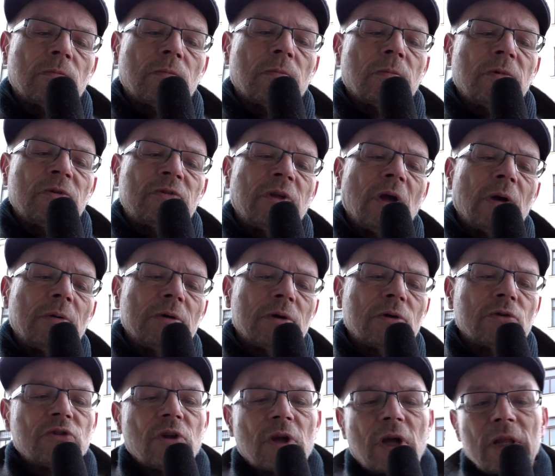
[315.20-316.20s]

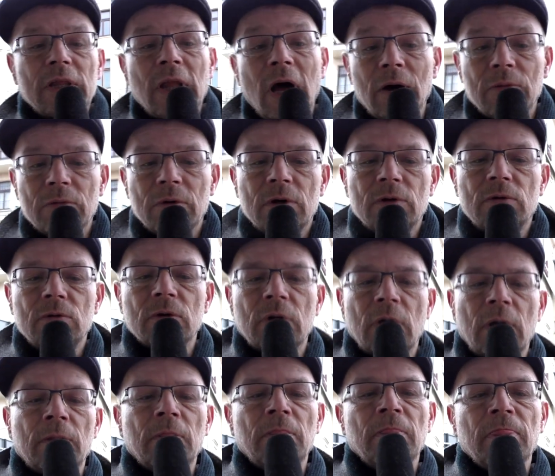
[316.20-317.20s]
Istniały różne kanały,
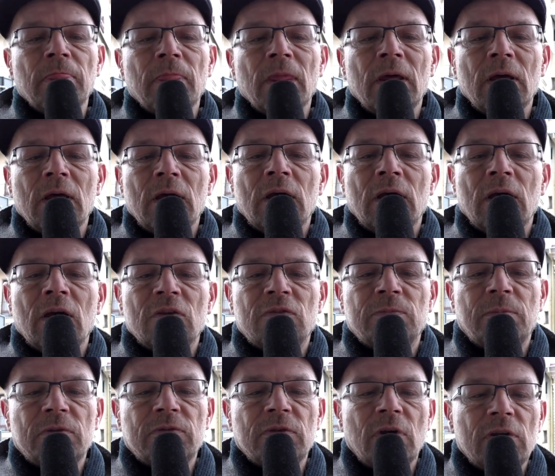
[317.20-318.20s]
które e,
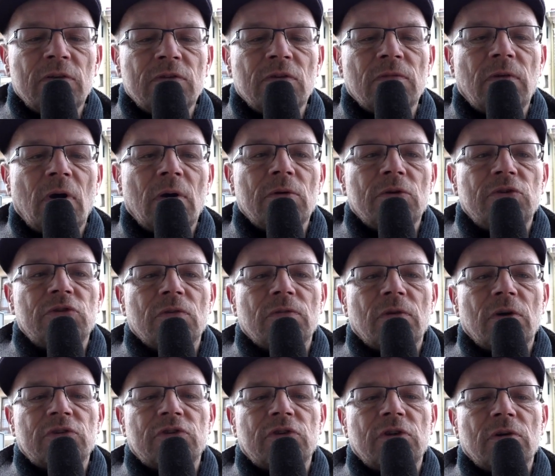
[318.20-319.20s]
specjalizowały się
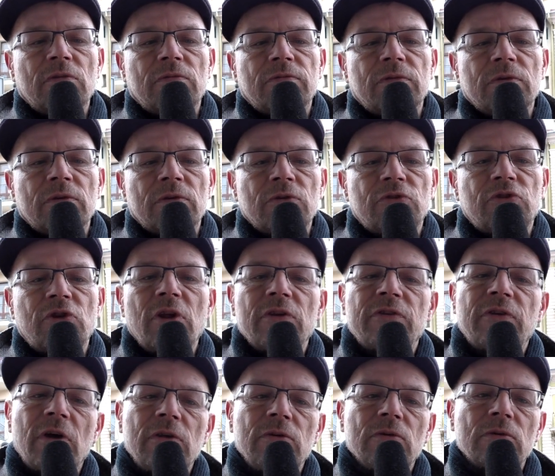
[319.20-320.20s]
właśnie w
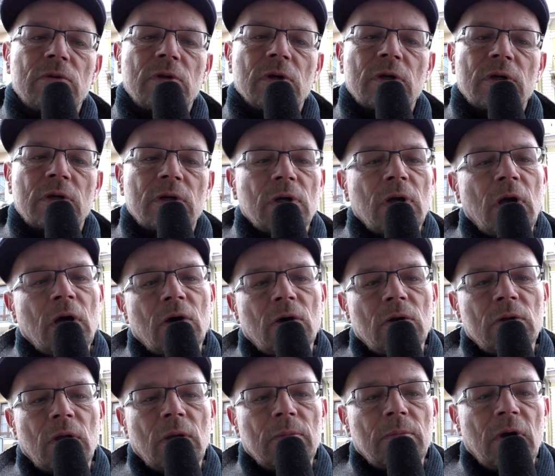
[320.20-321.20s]
śledzeniu tych
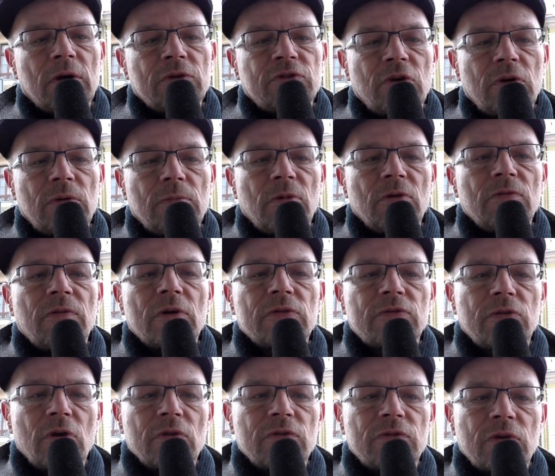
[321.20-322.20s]
jego najbardziej
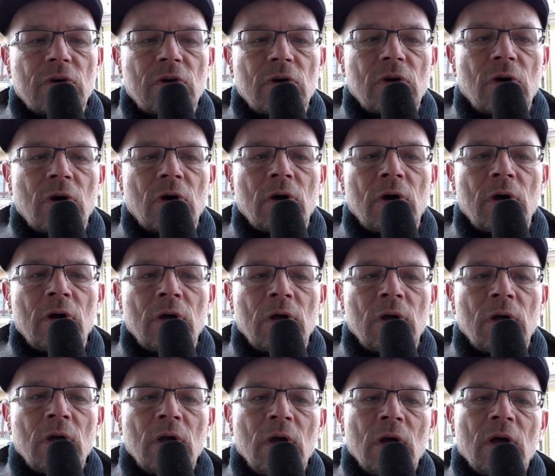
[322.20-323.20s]
bulwersujących
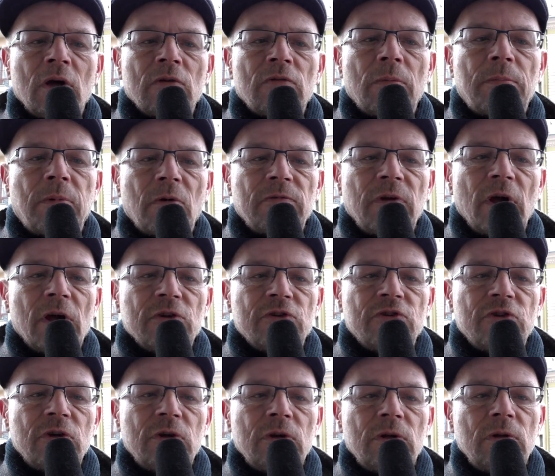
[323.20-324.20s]
e,
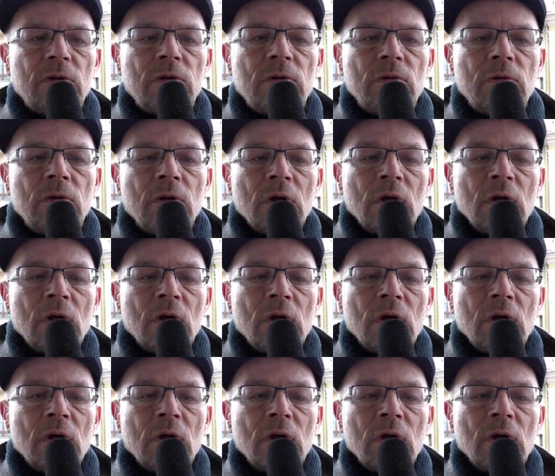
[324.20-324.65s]
wypowiedzi i